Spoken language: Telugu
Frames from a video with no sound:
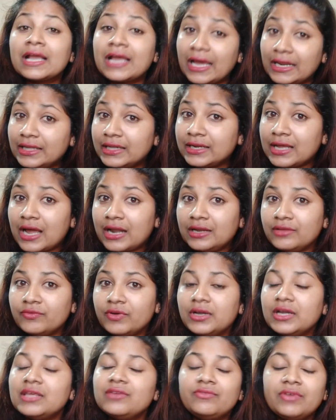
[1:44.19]
కలర్
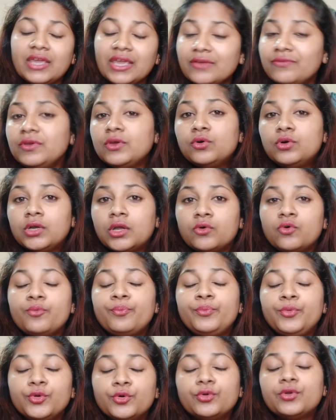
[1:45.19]
కానివ్వండి ఇవేవి ఉండవు
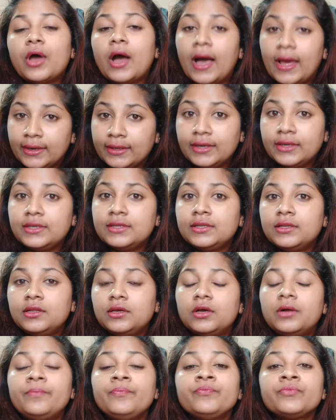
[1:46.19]
ప్యూర్ ఆర్గన్
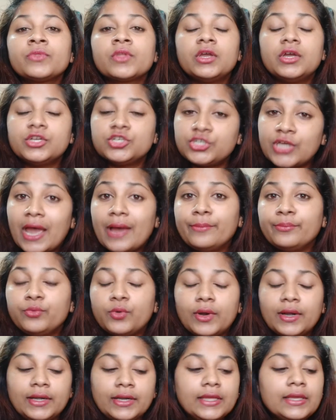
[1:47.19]

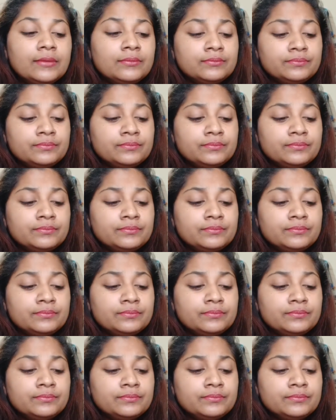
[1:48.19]
షాంపూ అండి